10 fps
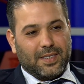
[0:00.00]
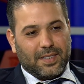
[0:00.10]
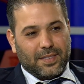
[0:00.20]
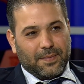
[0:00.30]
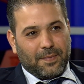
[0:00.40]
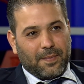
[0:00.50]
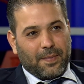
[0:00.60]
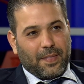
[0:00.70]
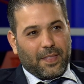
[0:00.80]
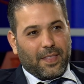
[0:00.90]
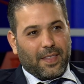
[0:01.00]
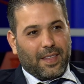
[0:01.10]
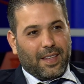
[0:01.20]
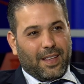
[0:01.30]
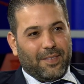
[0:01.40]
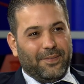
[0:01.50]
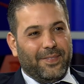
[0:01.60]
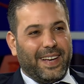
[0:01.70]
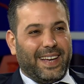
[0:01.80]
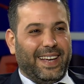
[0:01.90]
ان شاء ان شاء الله تكون بخير يسعد
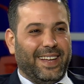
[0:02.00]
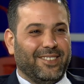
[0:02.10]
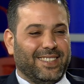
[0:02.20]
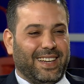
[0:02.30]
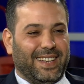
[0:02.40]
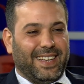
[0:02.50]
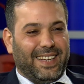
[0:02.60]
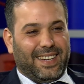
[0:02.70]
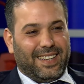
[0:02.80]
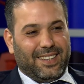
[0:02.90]
مساك بخير مساء الخير